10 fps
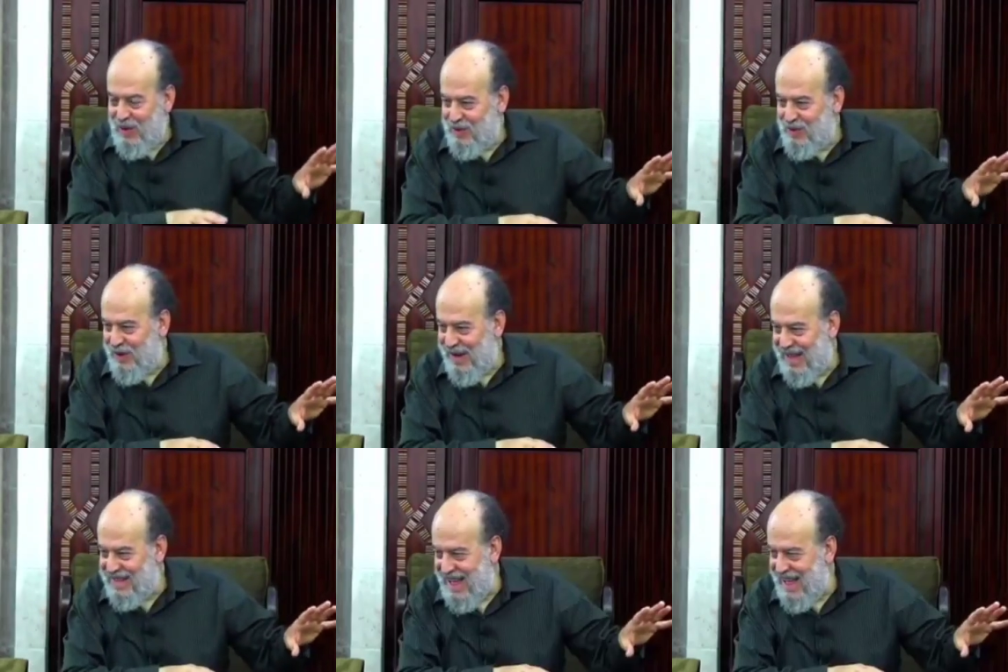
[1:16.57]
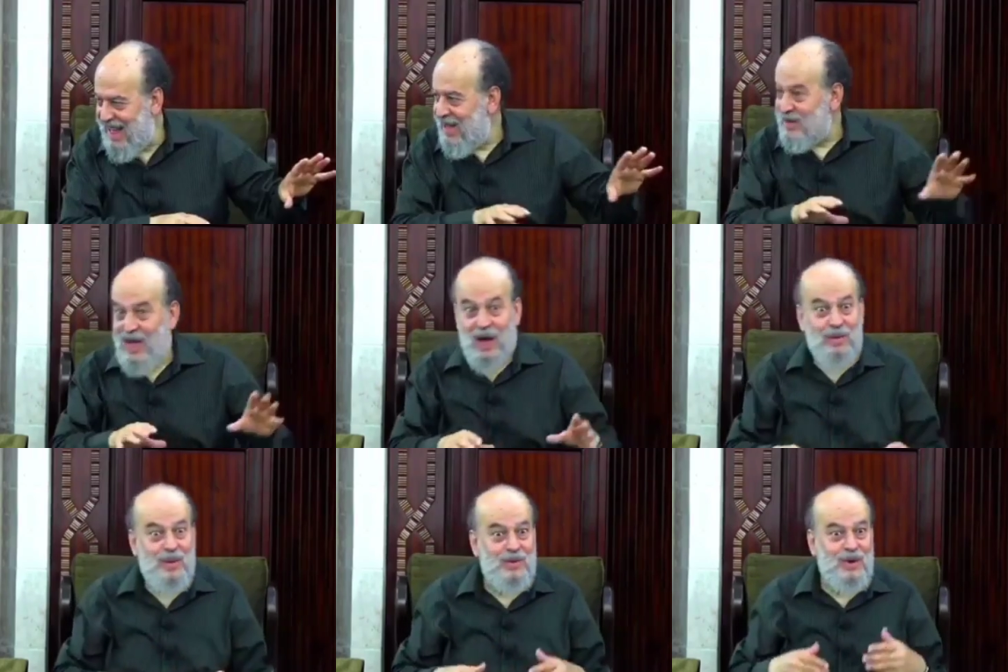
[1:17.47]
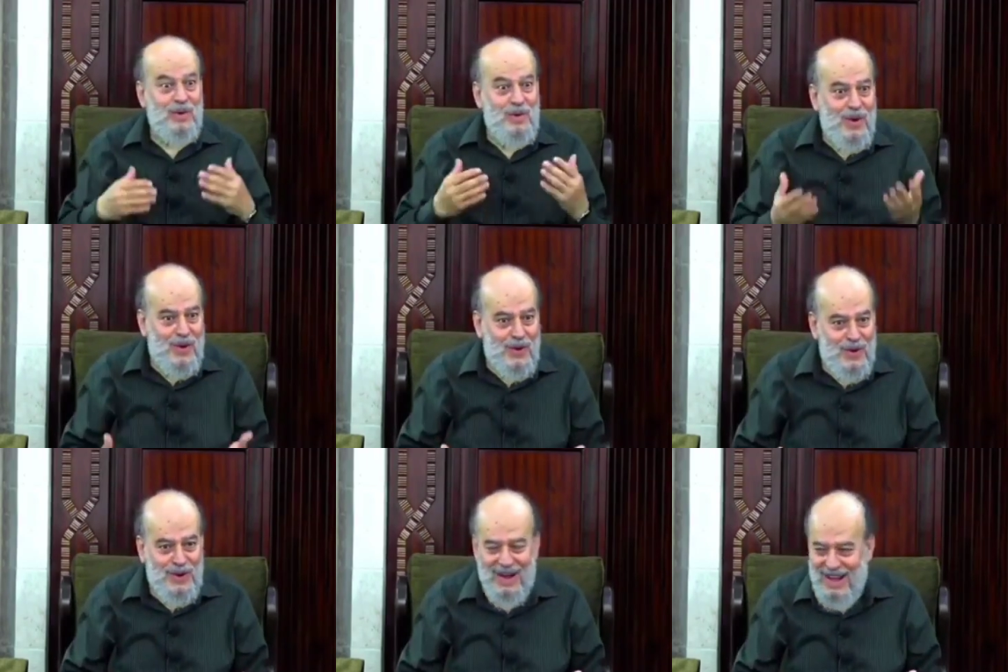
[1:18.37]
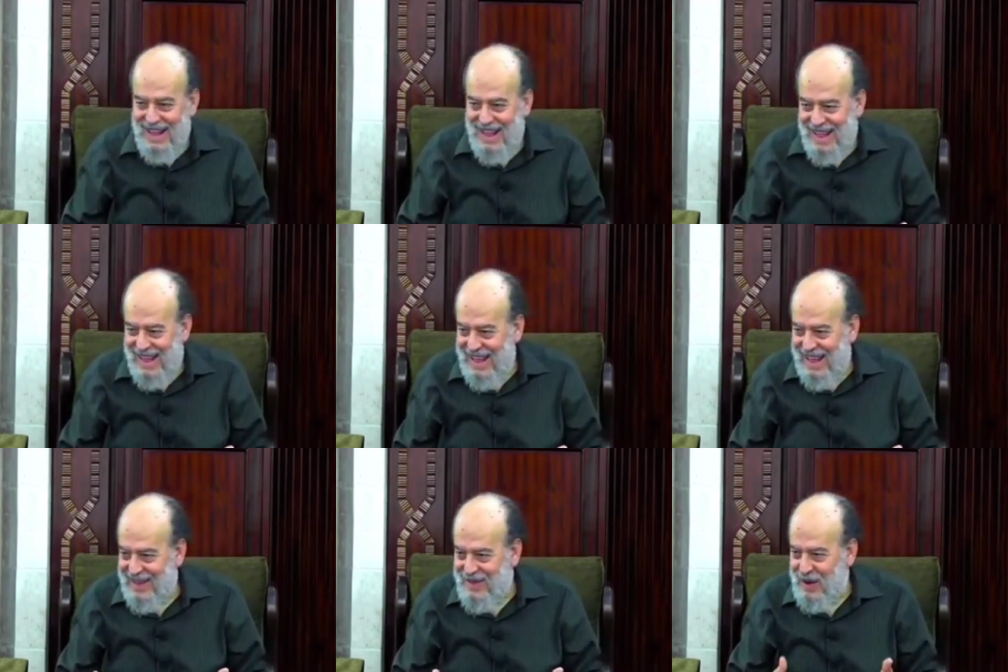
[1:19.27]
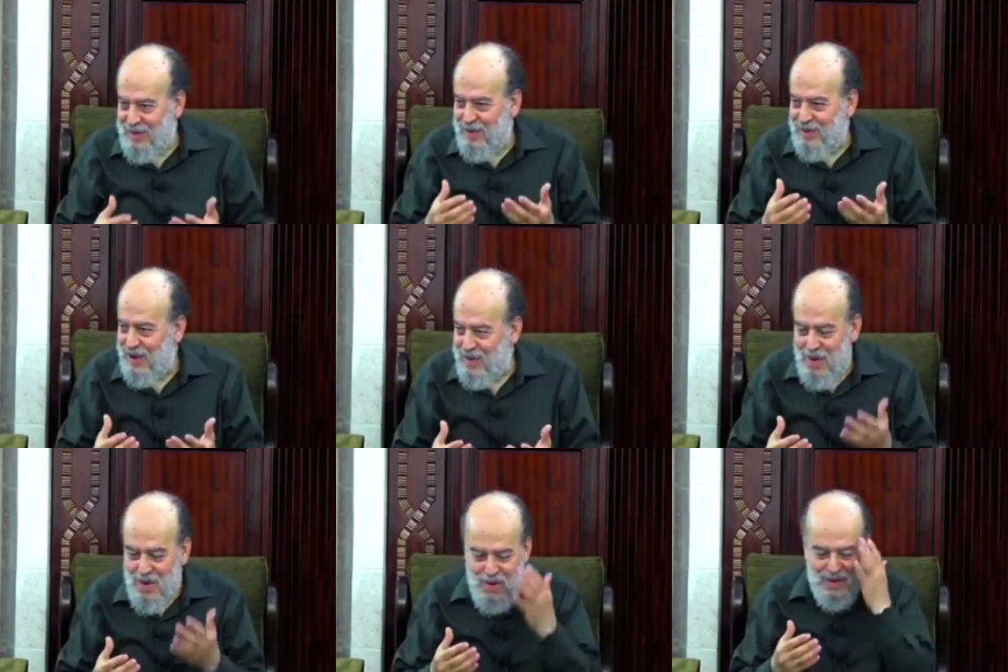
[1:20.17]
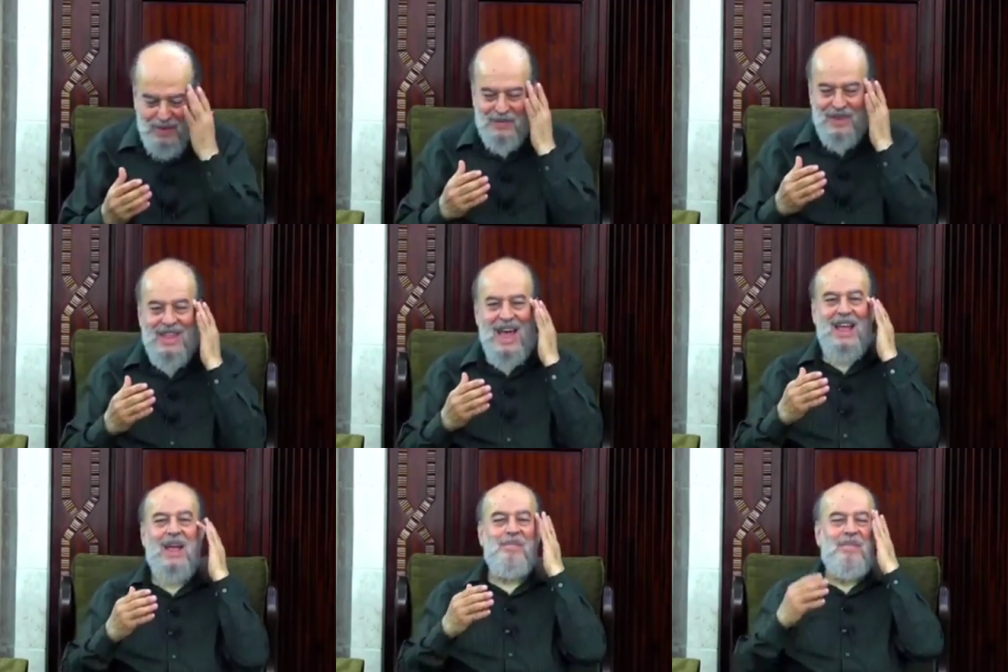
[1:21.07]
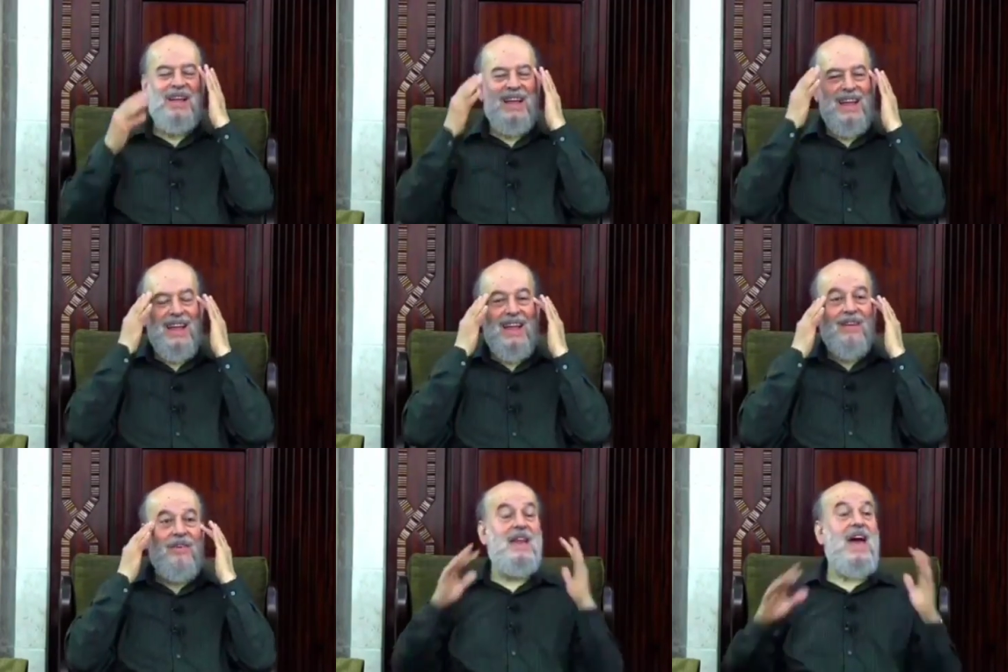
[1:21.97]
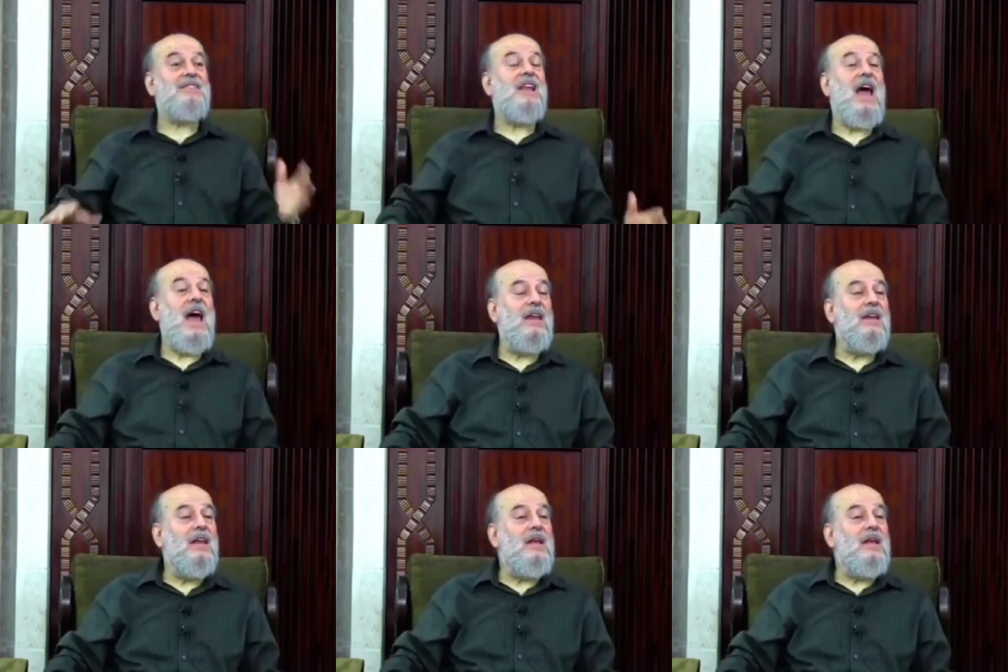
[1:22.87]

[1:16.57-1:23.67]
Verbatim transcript: والجمهوريات صاروا بدهم يصيروا ملوك صاروا بدهم يصيروا ملوك طيب فالناس الان